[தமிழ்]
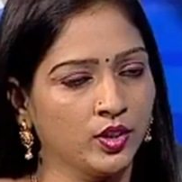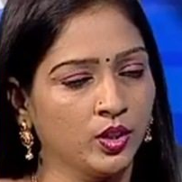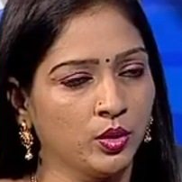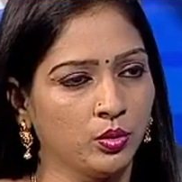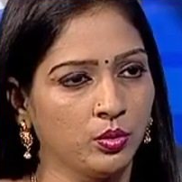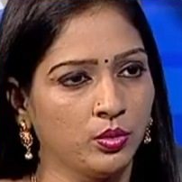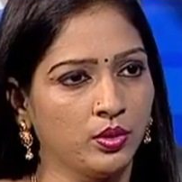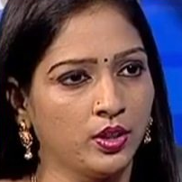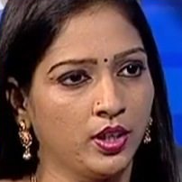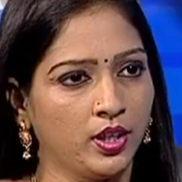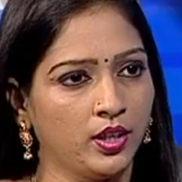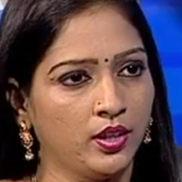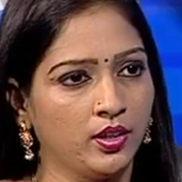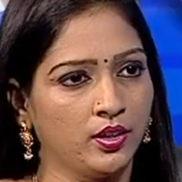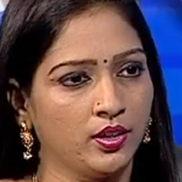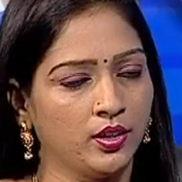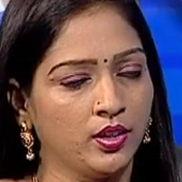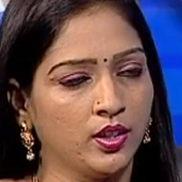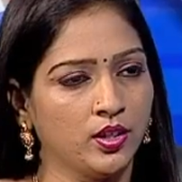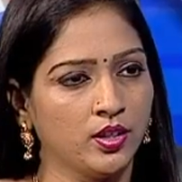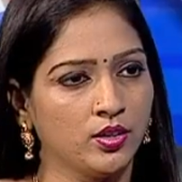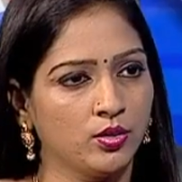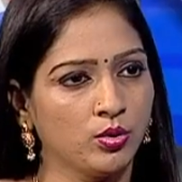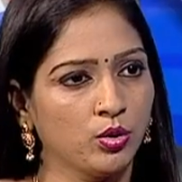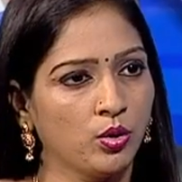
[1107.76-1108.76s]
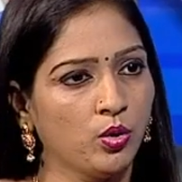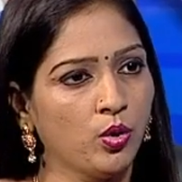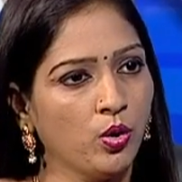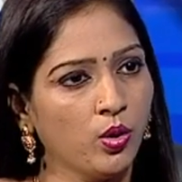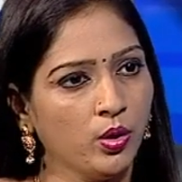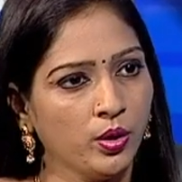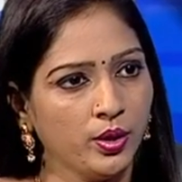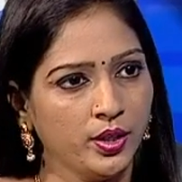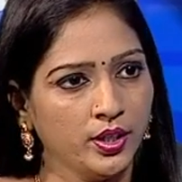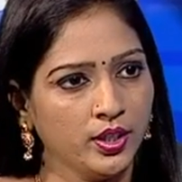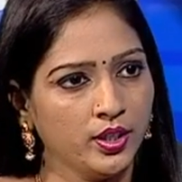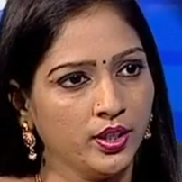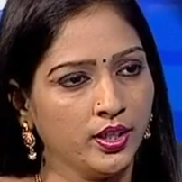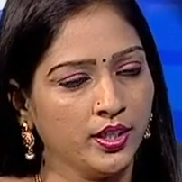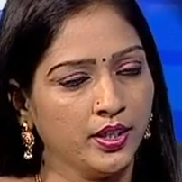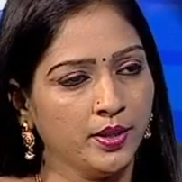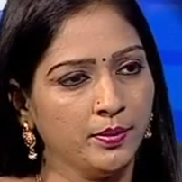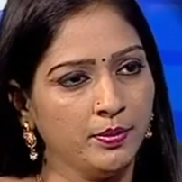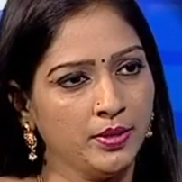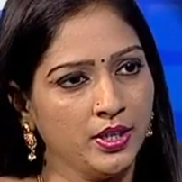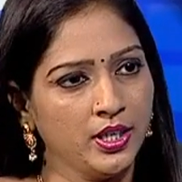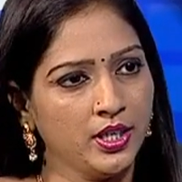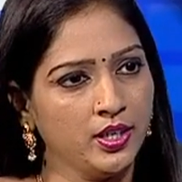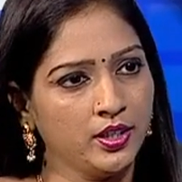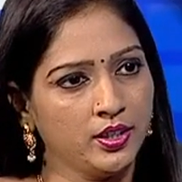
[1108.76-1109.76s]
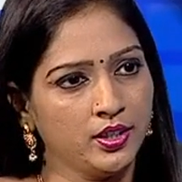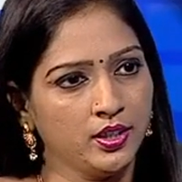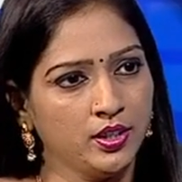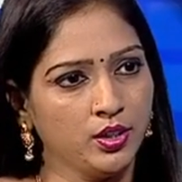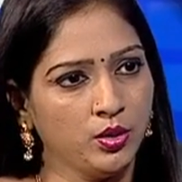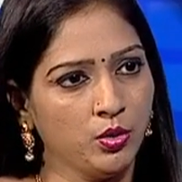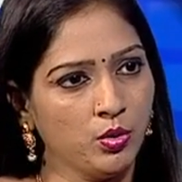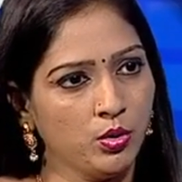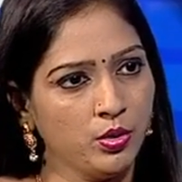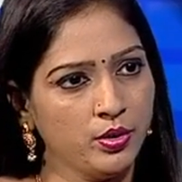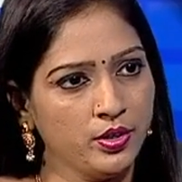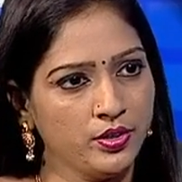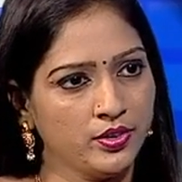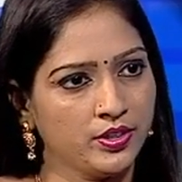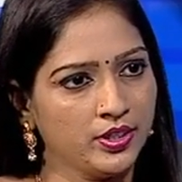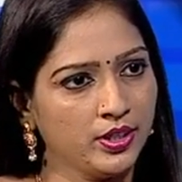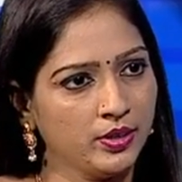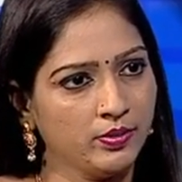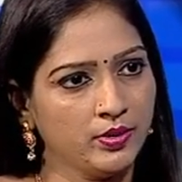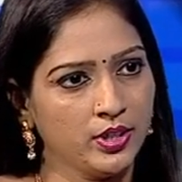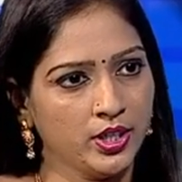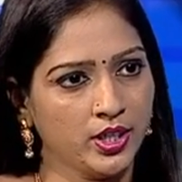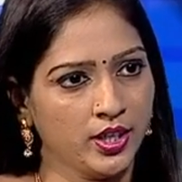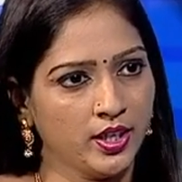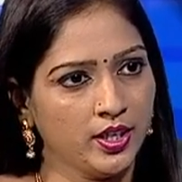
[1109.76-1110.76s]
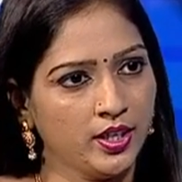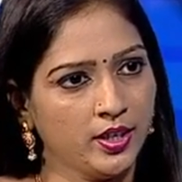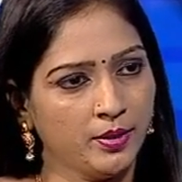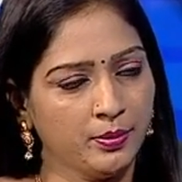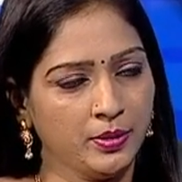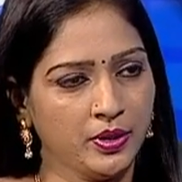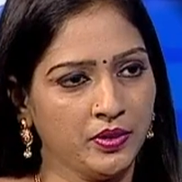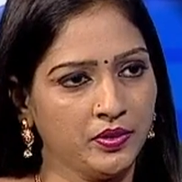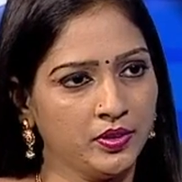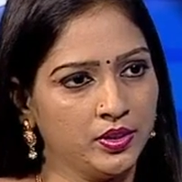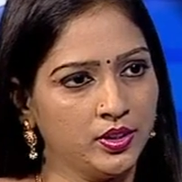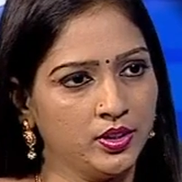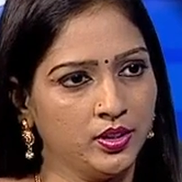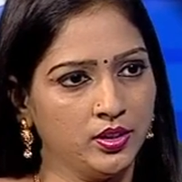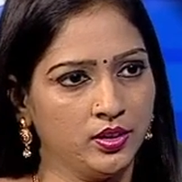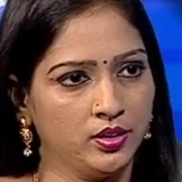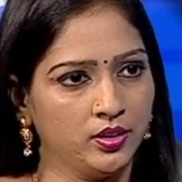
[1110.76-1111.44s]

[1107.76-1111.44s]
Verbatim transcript: ஓகே ஸோ கோல்டு எல்லாம் எப்படி இருக்கு கோல்டு சில்வர் எல்லாமே வந்து